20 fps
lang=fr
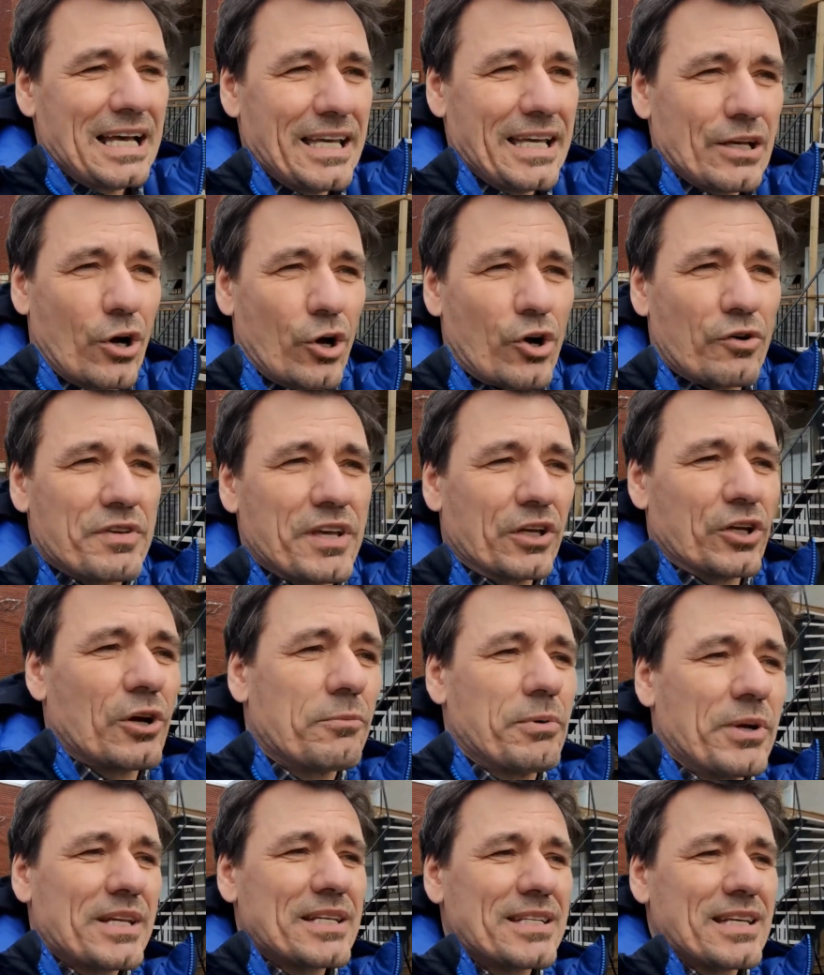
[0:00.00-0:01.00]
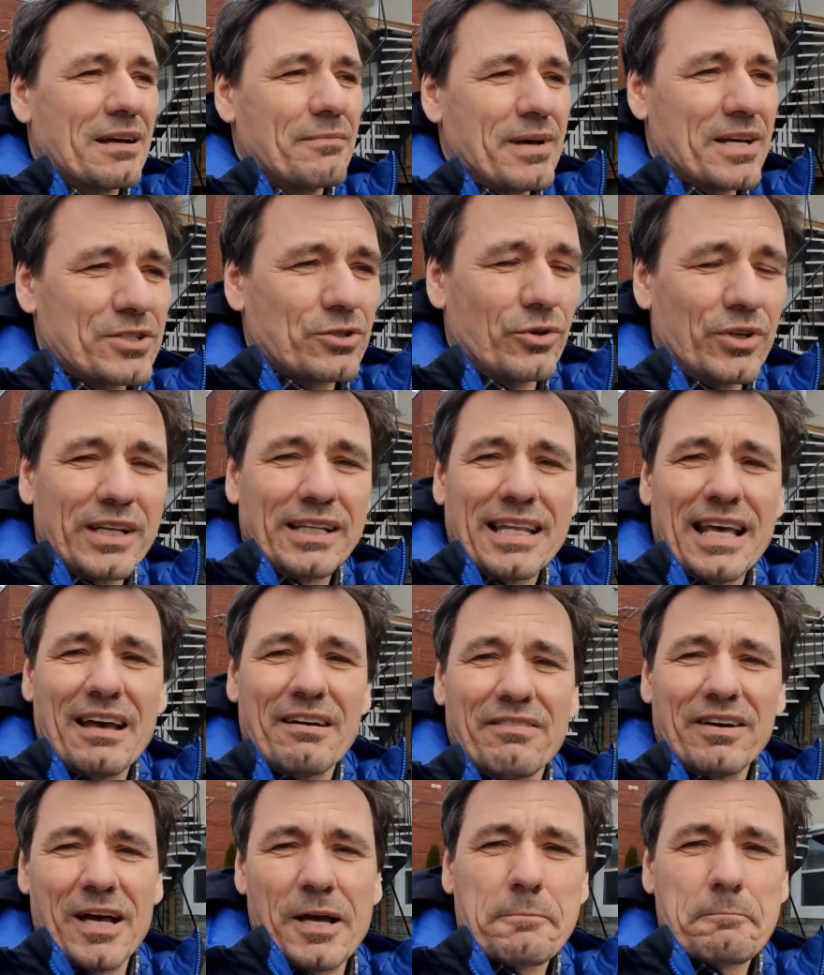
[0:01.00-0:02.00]
Et on ne reviendra pas nécessairement à ce qu'on était
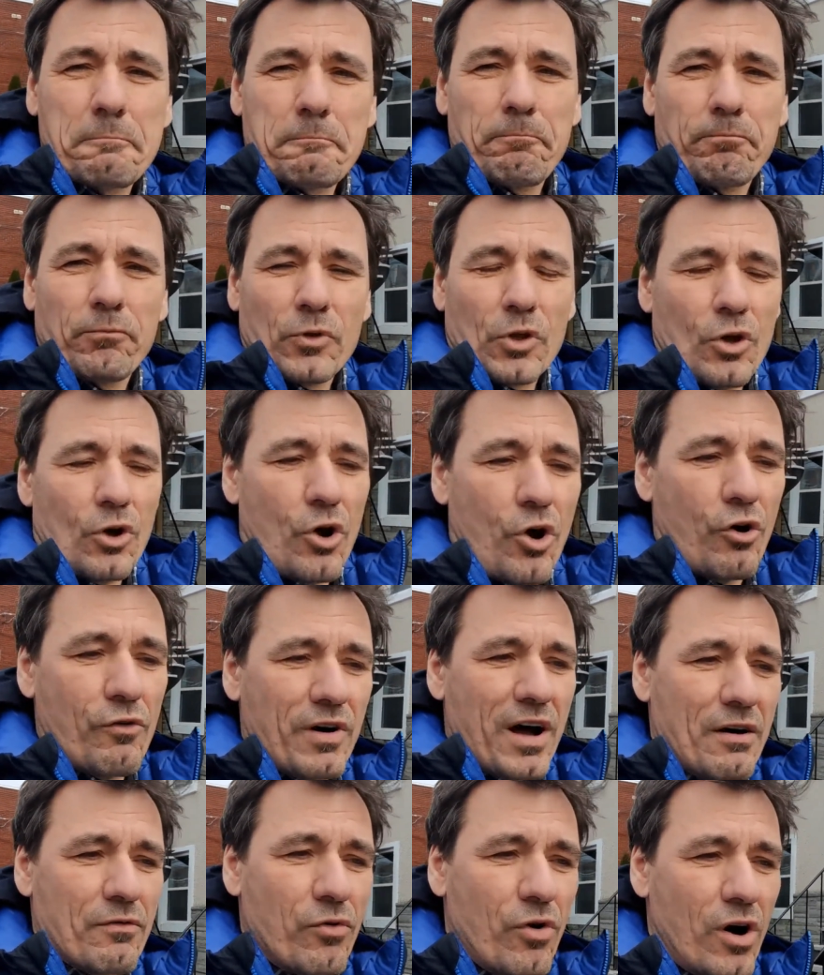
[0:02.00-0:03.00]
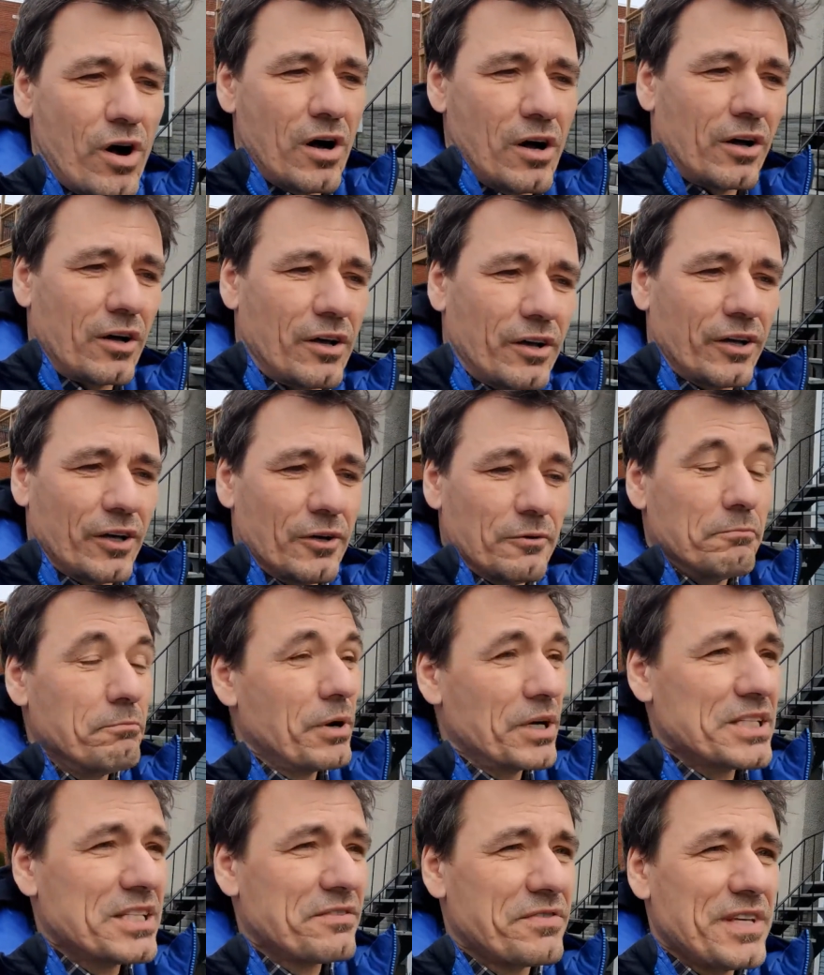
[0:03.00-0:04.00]
avant. On va avoir
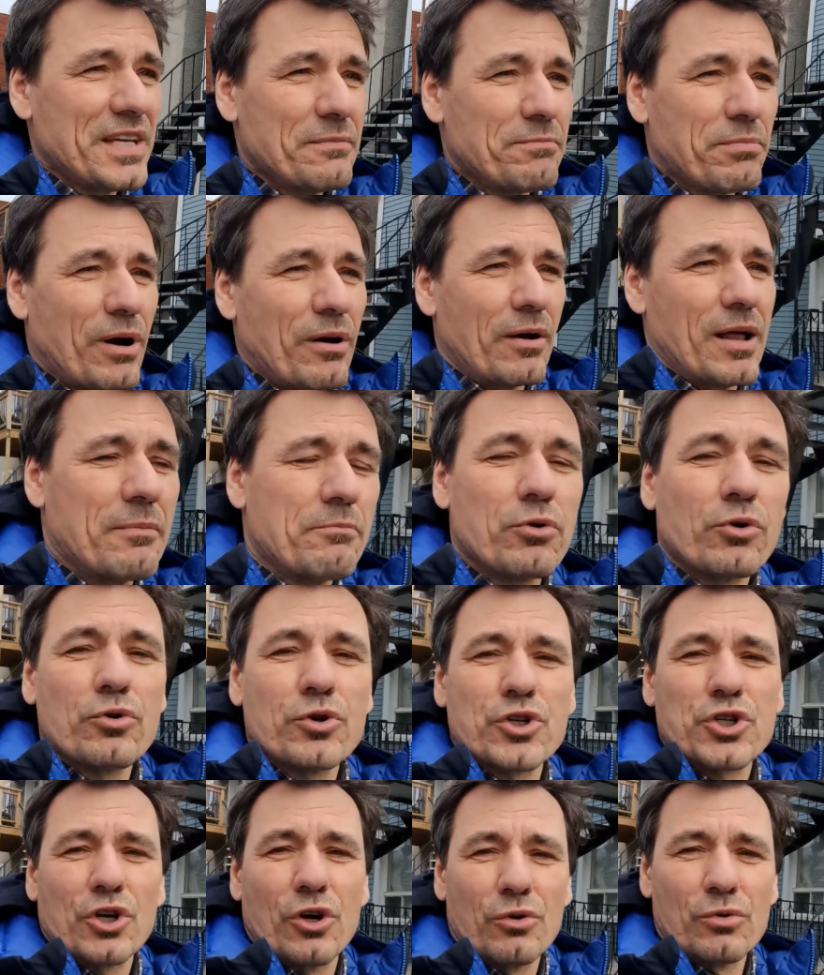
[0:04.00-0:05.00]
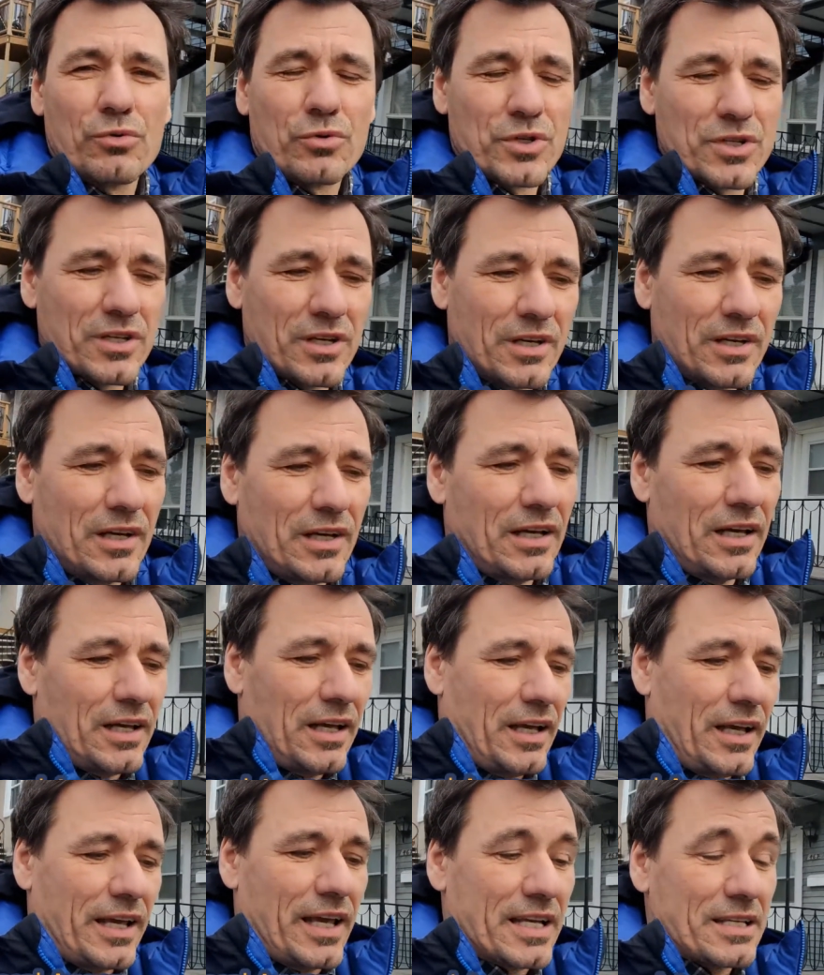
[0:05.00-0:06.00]
modifié probablement beaucoup de choses
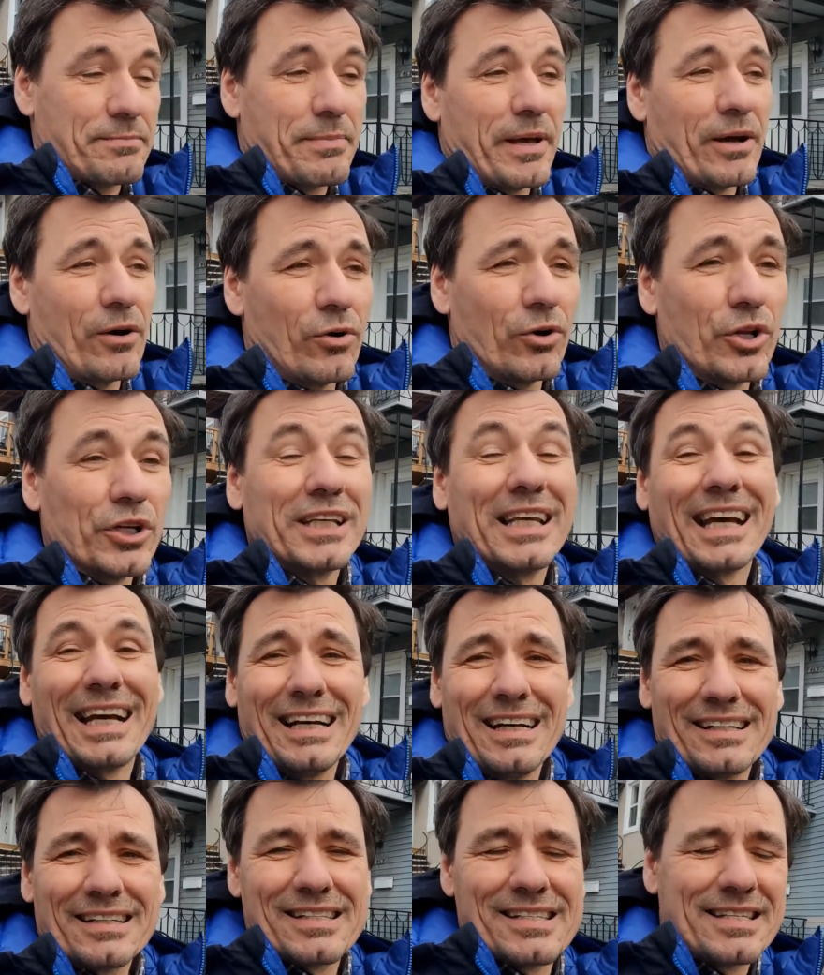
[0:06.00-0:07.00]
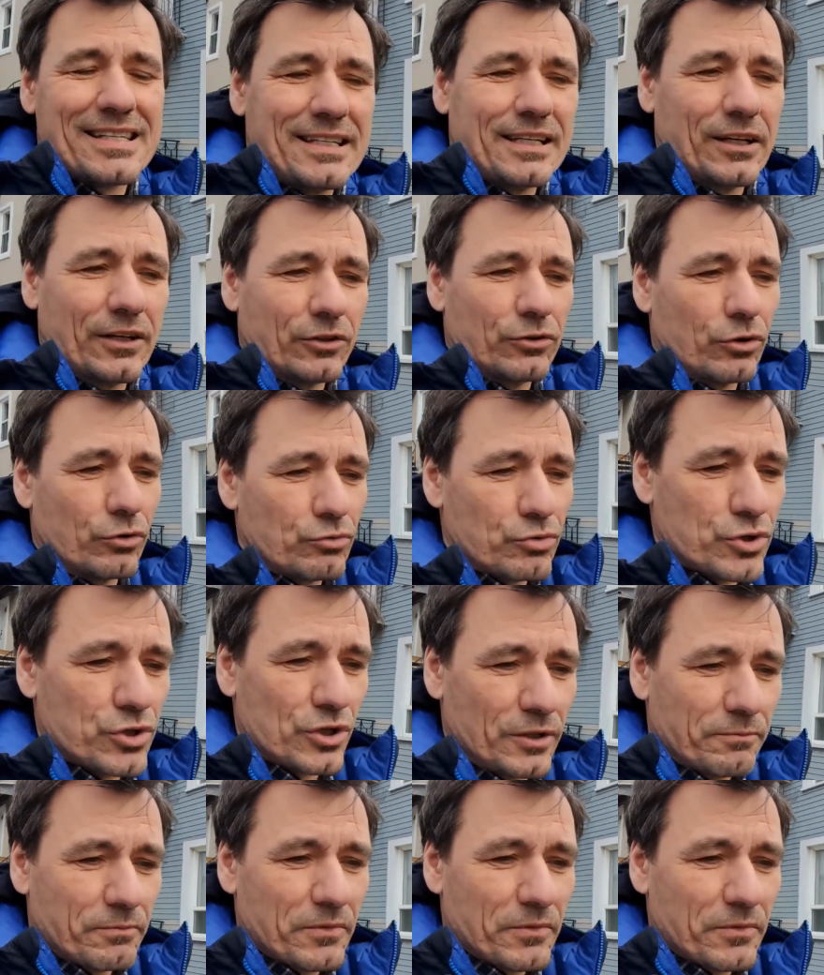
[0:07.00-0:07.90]
et espérons-le grandir de tout ça.